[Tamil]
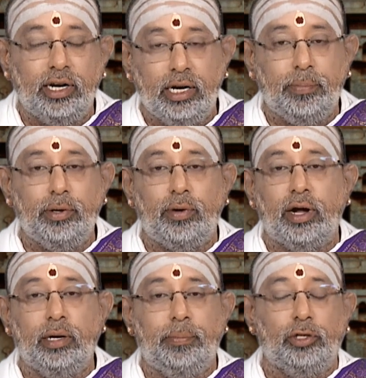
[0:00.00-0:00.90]
என்ன
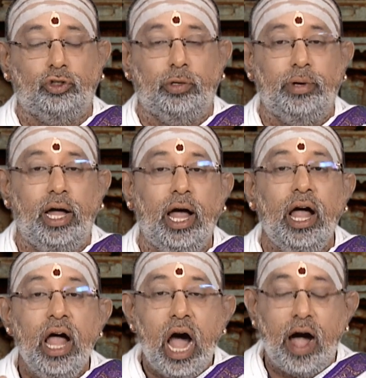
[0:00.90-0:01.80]
பண்ணுவாங்கன்னு பார்த்தோம்னா
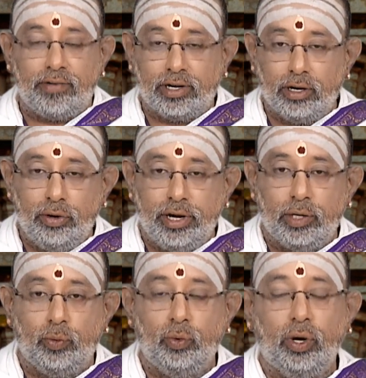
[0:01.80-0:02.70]
அவர்களுடைய
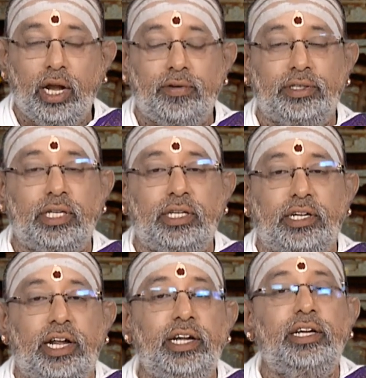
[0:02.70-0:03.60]
ஊரில் வந்து அந்த
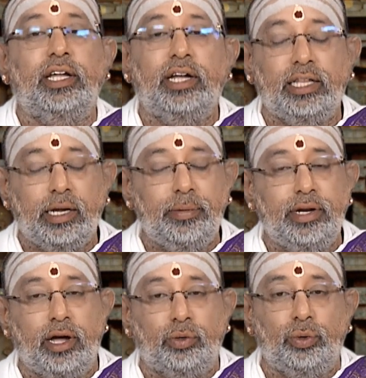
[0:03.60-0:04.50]
ட்ரெயின் நிற்காது
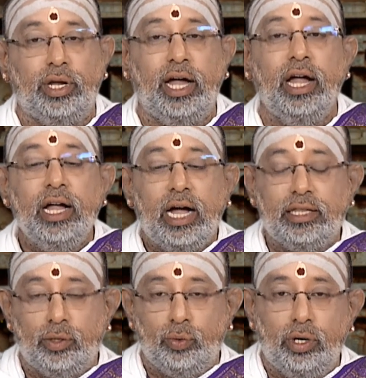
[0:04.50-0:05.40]
அப்படின்னா கூட
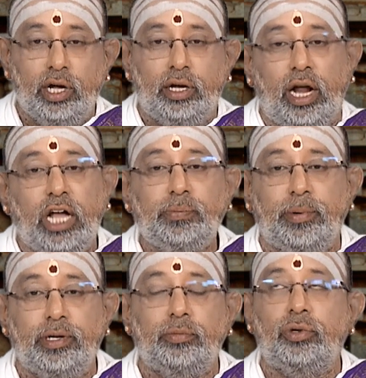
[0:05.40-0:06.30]
அந்த ஊரை கிராஸ்
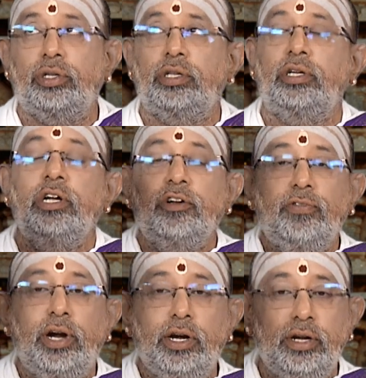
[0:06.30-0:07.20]
பண்ணும் பொழுது
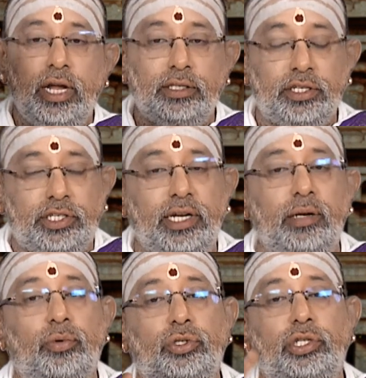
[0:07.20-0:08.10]
வேணும்னே இந்த செயினை
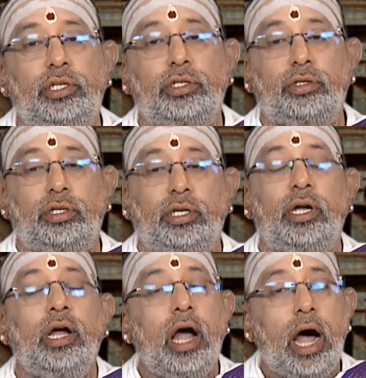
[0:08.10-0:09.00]
பிடிச்சி இழுத்துட்டு
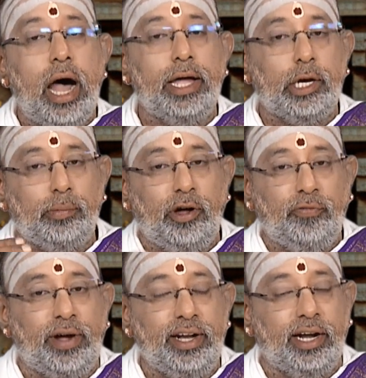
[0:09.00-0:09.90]
ஆயிரம் ரூபாய்
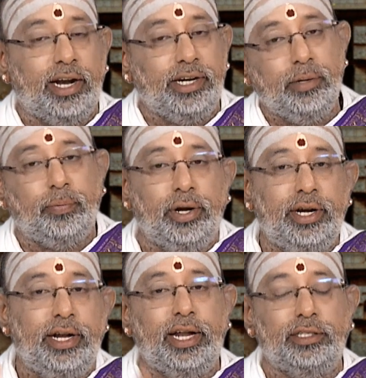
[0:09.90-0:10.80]
ஃபைனை கட்டிட்டு
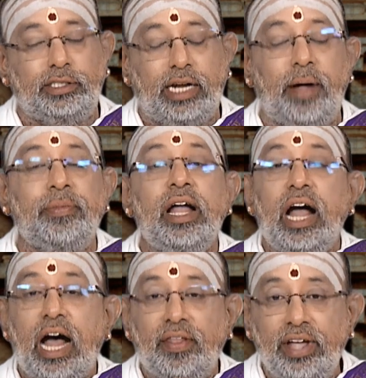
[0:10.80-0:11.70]
போயிட்டே இருந்துட்டா
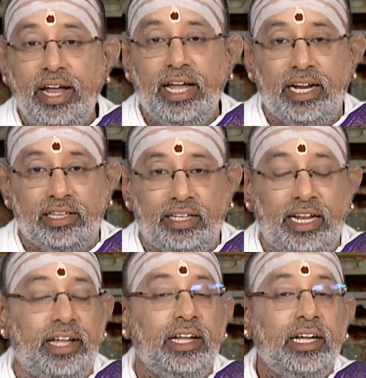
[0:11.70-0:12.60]
அதே
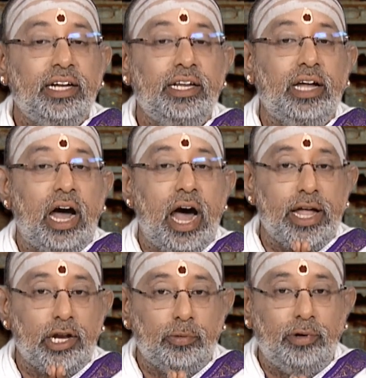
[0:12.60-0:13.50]
நேரத்திலே நீ
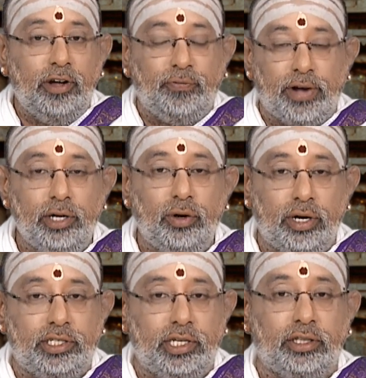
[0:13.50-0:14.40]
ஆயிரம் ரூபாய் ஃபைனோட
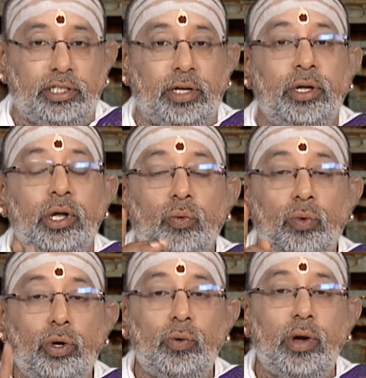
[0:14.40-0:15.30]
சேர்த்து
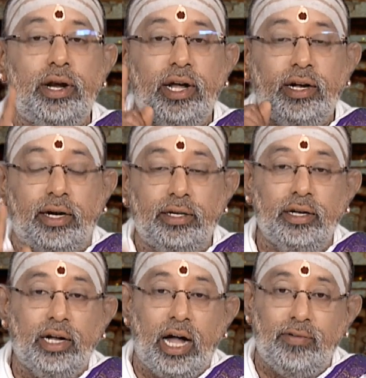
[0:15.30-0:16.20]
ஒரு வருட
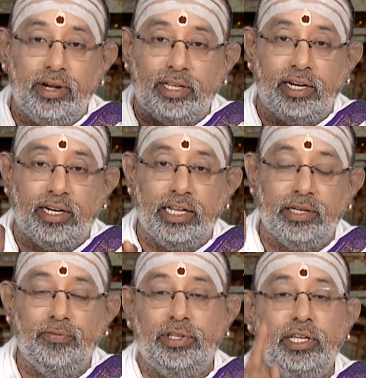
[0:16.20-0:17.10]
கடுங்காவல்
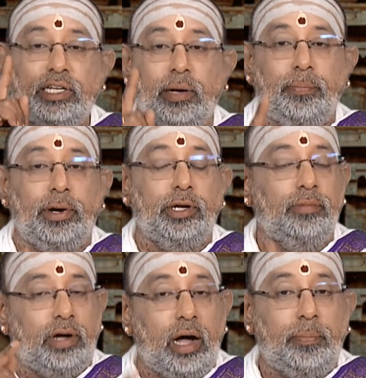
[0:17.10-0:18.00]
தண்டனையும் விதிக்கப்படும்
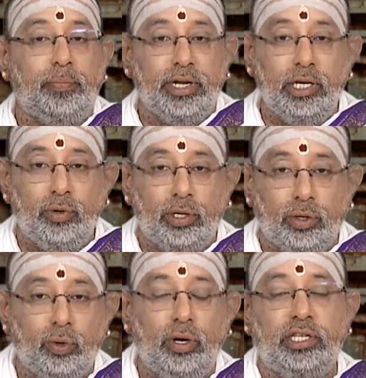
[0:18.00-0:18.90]
அப்படின்னு ஒரு
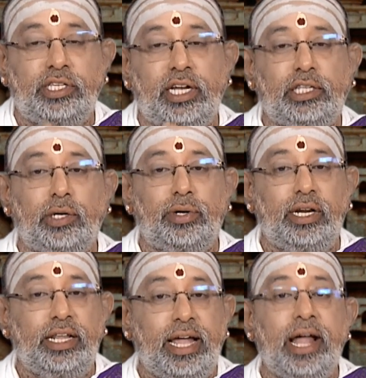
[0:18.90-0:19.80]
ரூலை சேர்த்த
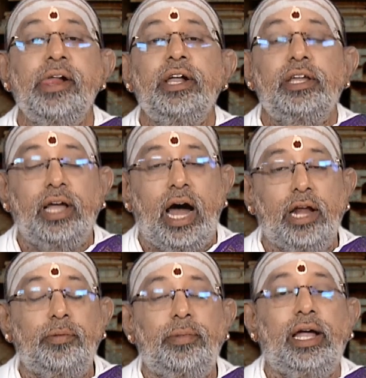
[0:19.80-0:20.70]
உடனேயே
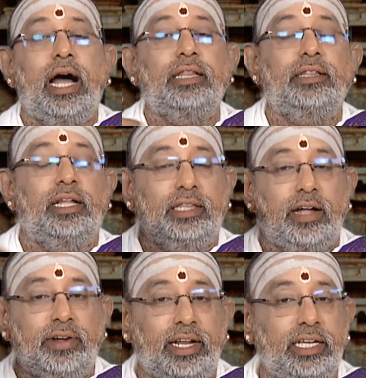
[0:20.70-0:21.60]
யாருமே அந்த
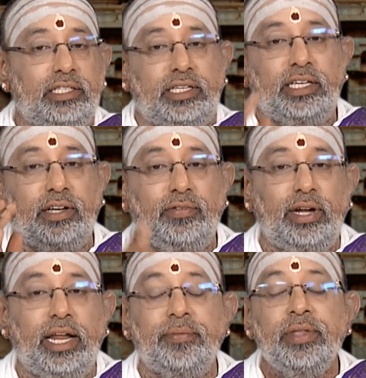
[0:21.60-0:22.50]
தவறை
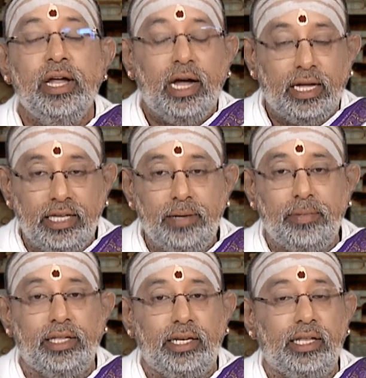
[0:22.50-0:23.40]
செய்யவில்லை அதே
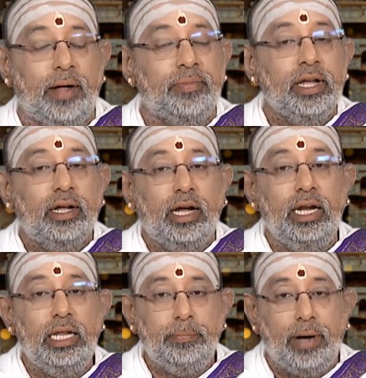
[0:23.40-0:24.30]
மாதிரி தான்
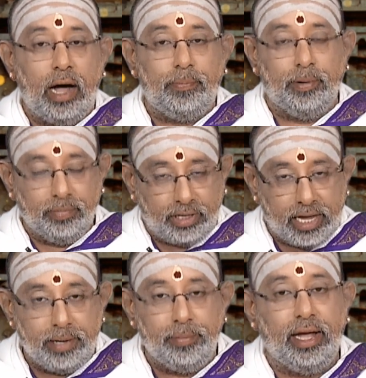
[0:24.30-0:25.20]
கலிபாபம் பாபம்
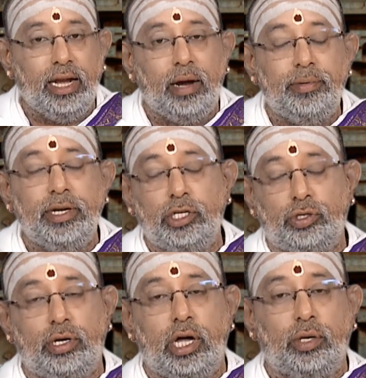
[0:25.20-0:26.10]
கைமேல் அப்படின்னு
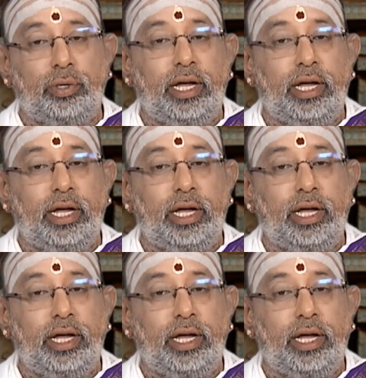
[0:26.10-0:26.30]
சொன்னால் கூட